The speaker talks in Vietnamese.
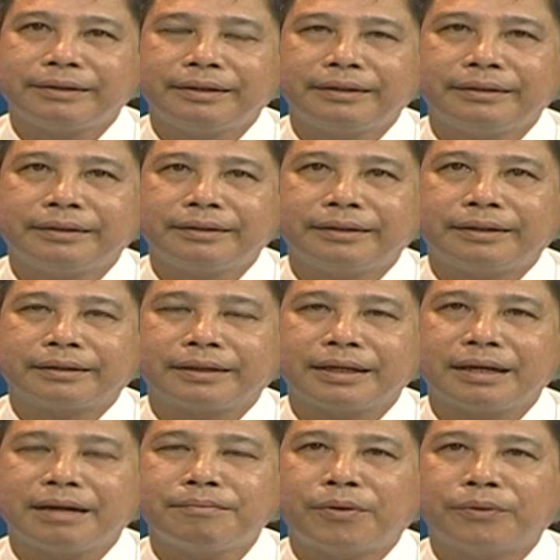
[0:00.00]
cho nên nó là
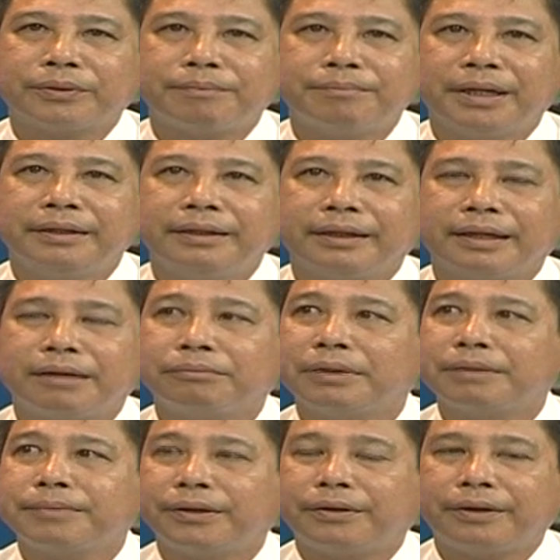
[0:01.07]
các cán bộ thẩm định này
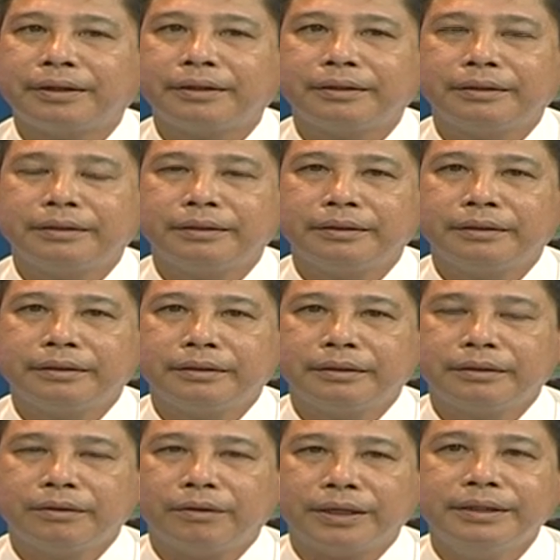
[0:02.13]
không nắm rõ
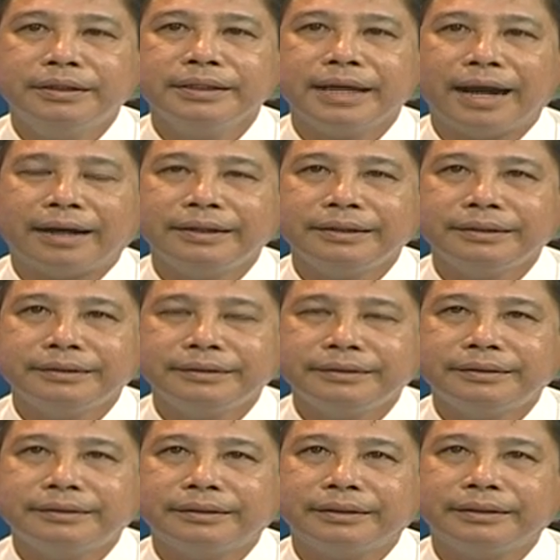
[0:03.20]
rồi hướng dẫn
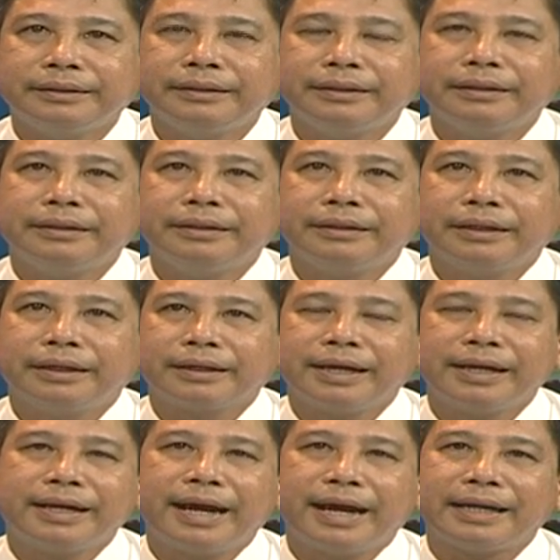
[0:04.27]
những người
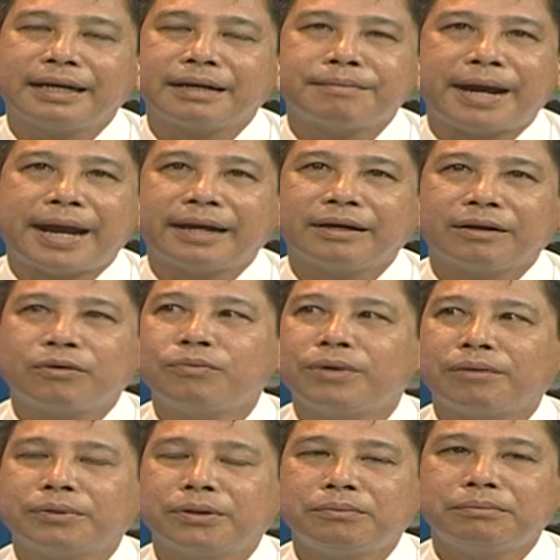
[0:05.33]
kê khai các bản là cũng
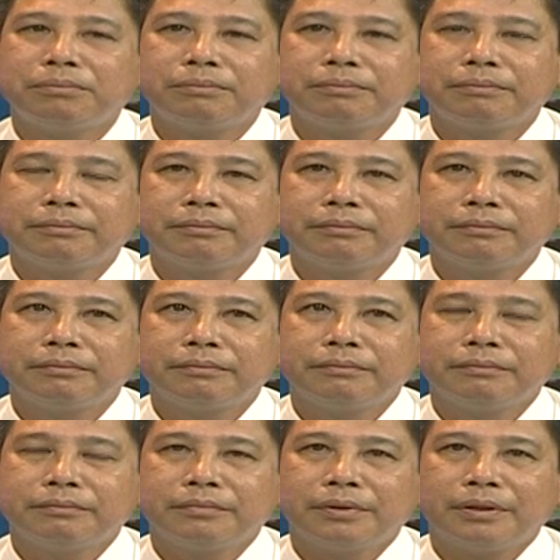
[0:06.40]
không đúng
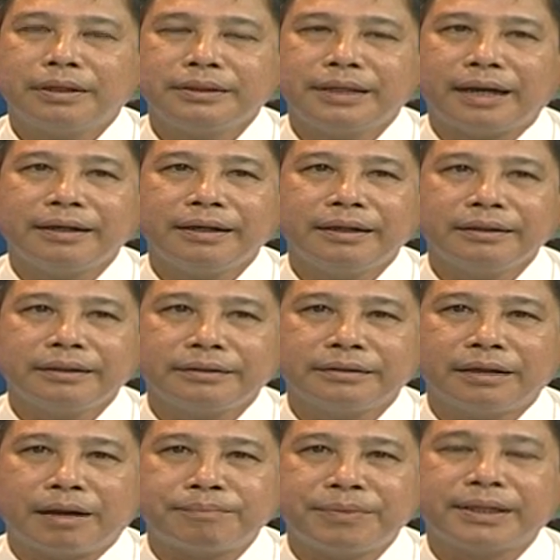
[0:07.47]
nó dẫn đến cái
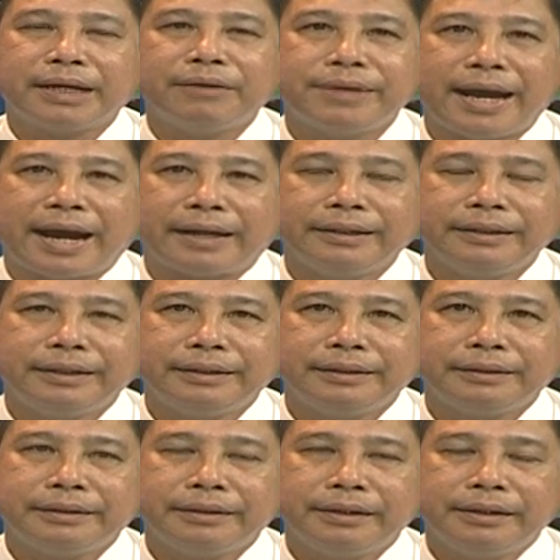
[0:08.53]
trường hợp nó kéo dài như vậy